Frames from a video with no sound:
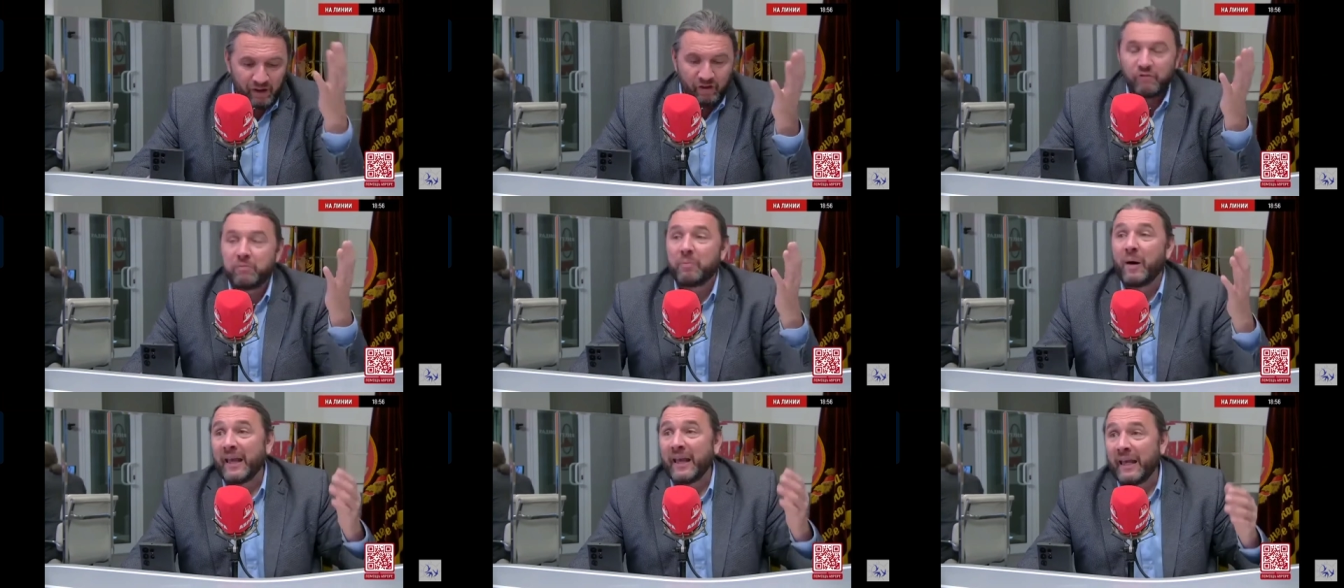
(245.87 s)

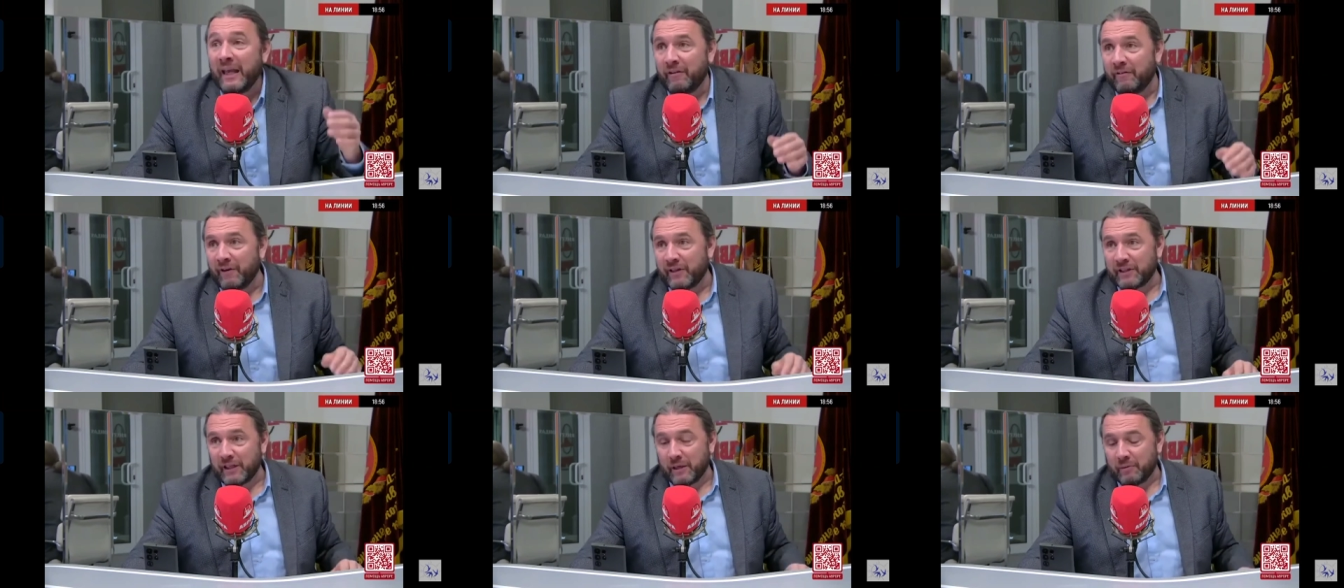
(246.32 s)
в моей,
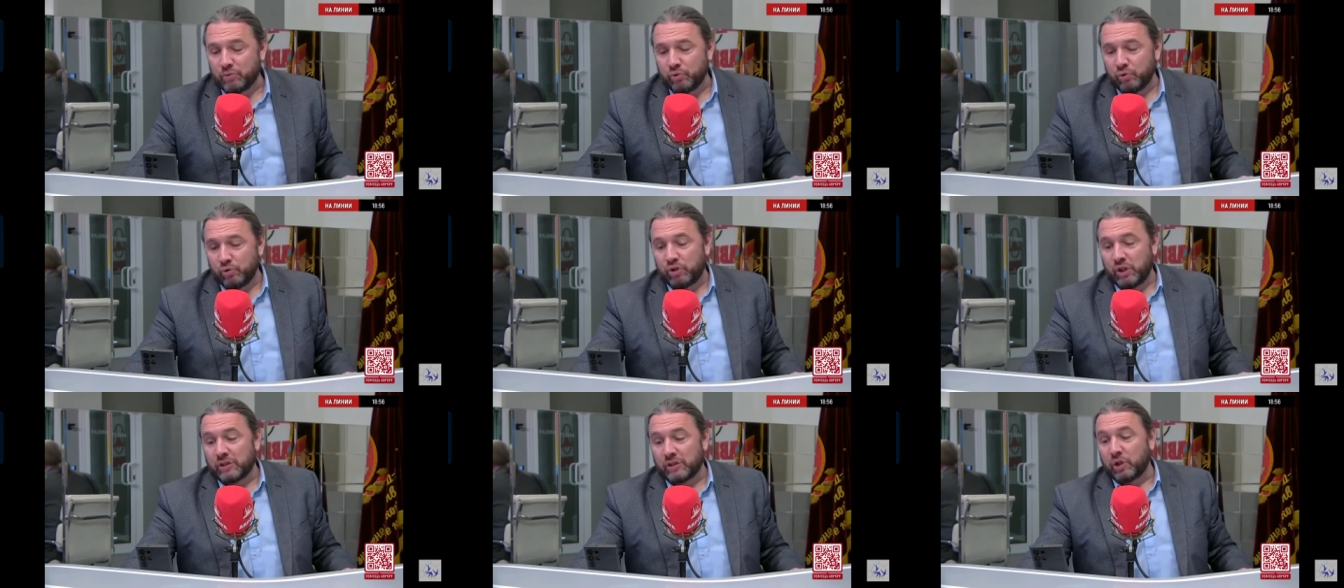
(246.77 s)
во всяком
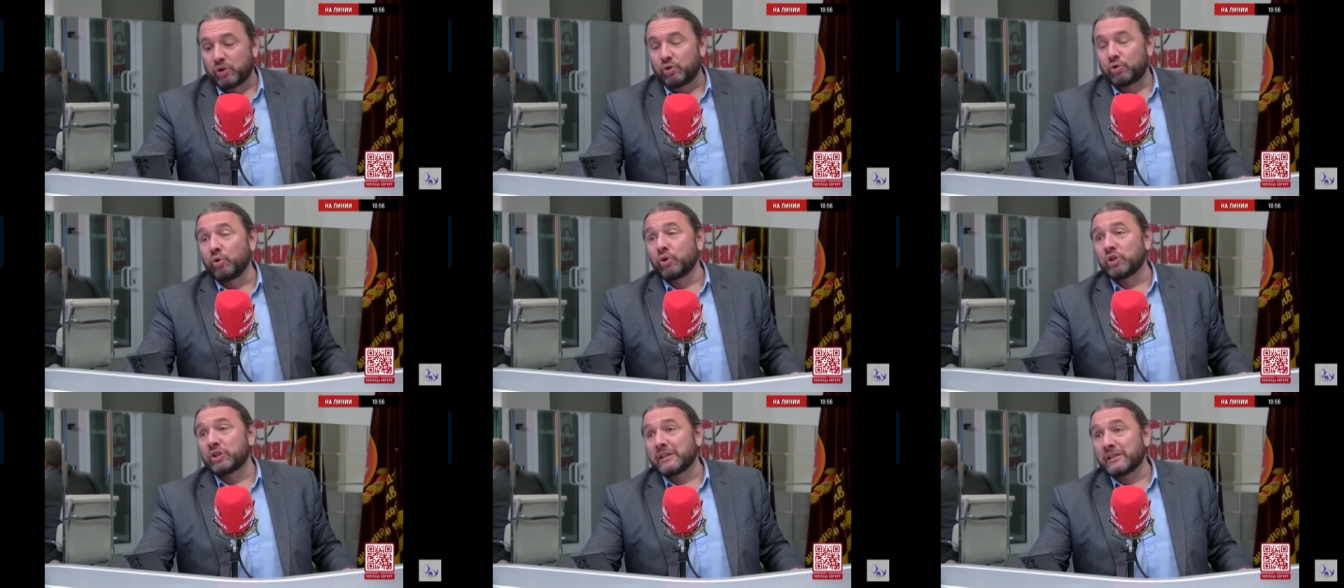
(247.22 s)
случае, это
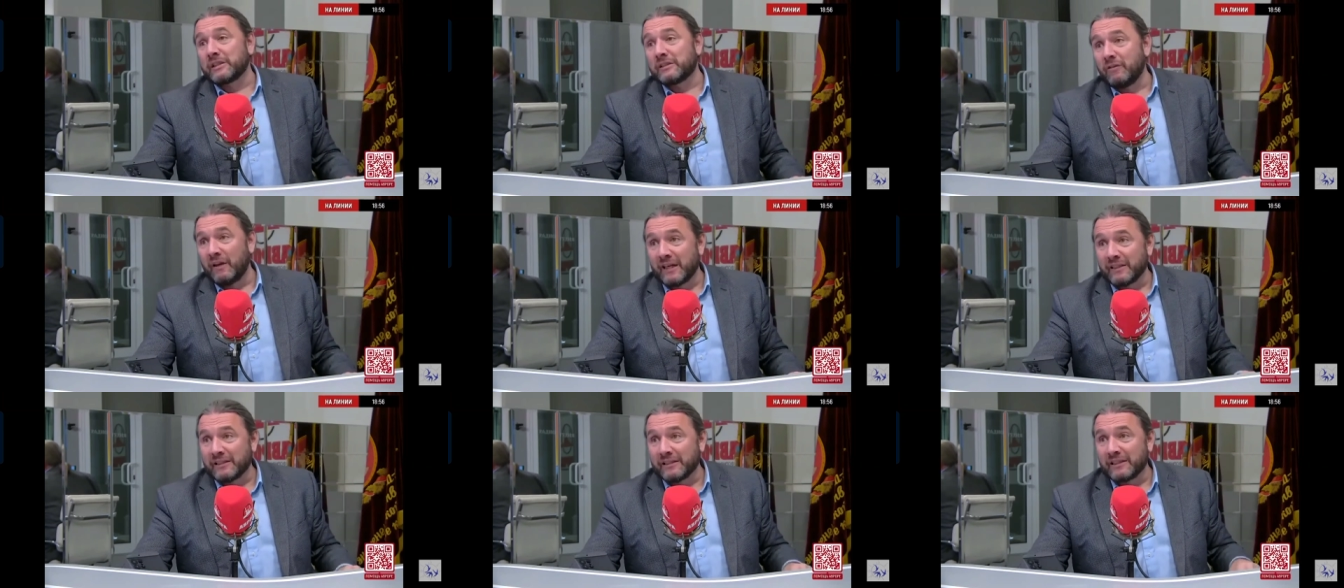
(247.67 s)
точно
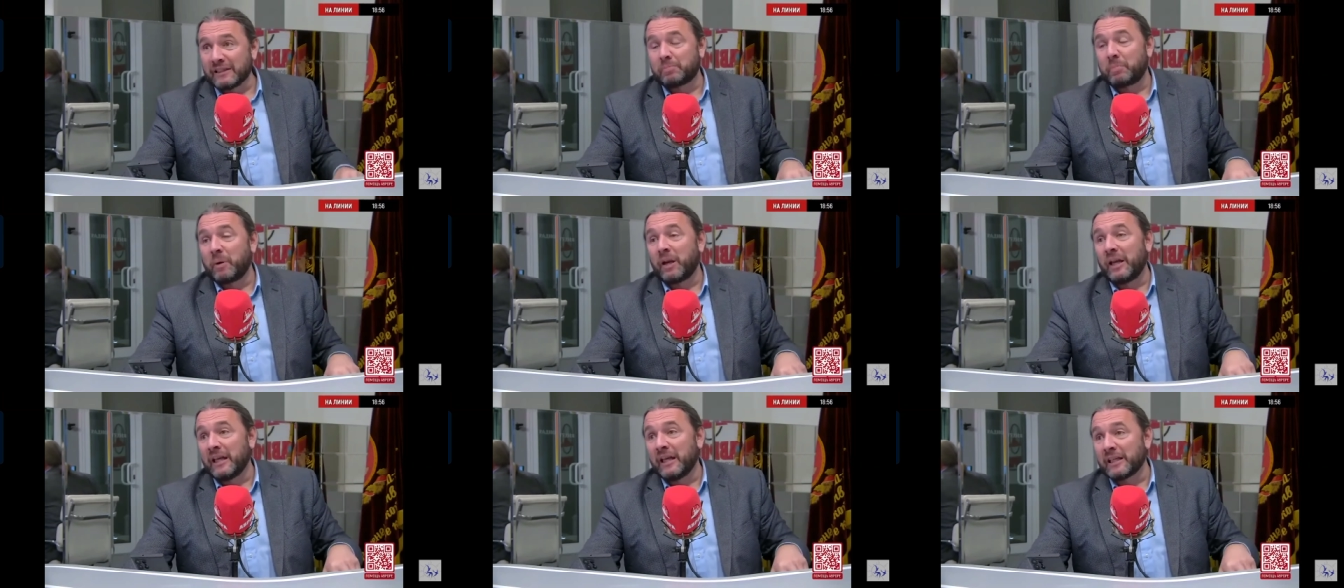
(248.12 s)
связано с
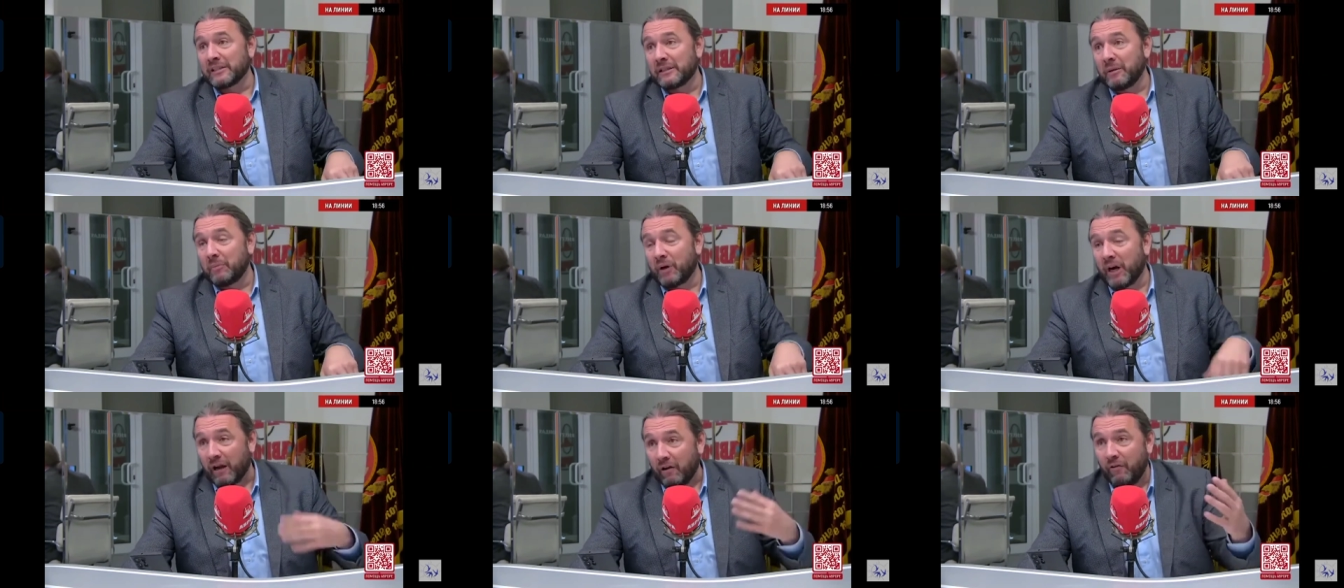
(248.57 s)

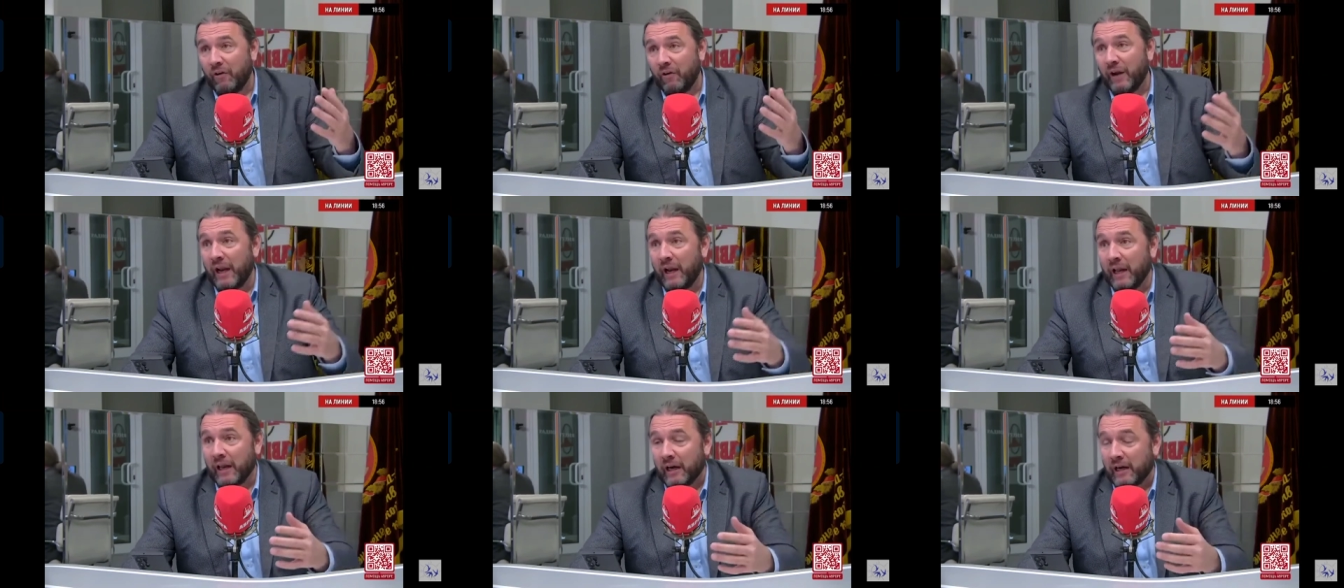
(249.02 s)
приездом
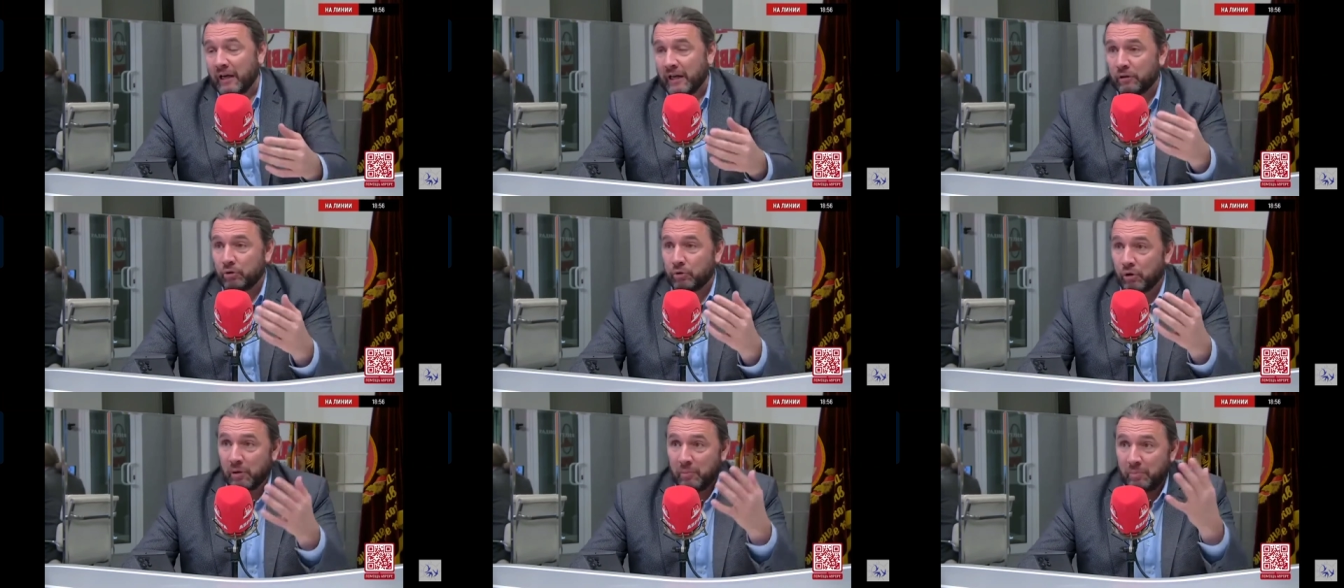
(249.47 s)
Рокфеллера,
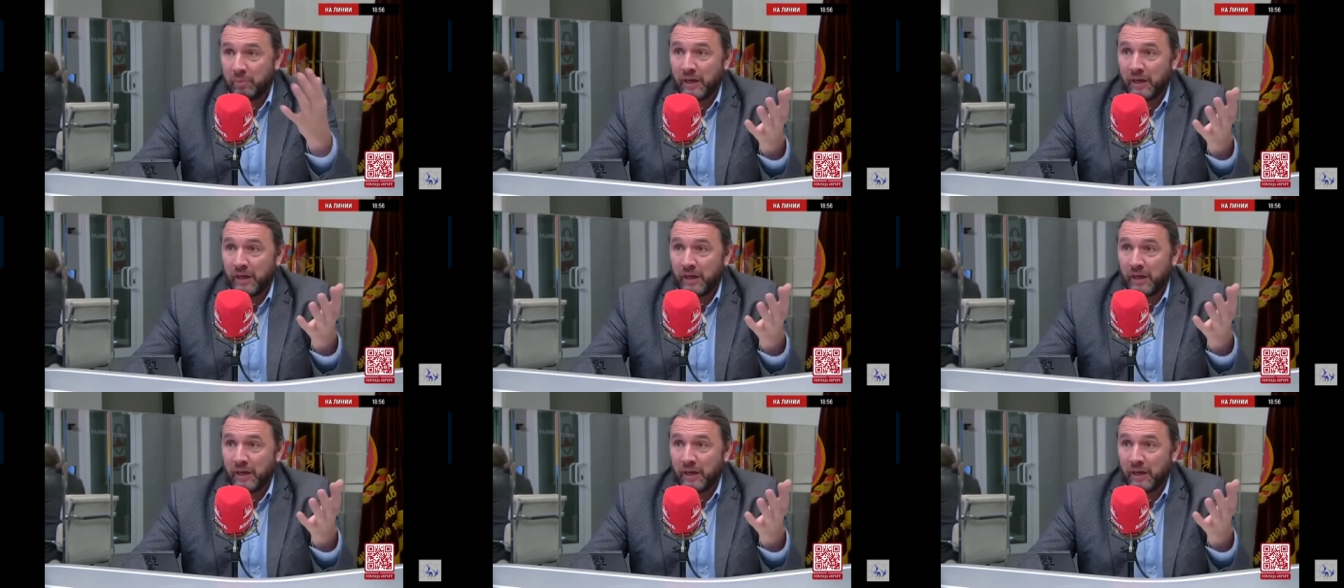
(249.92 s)
который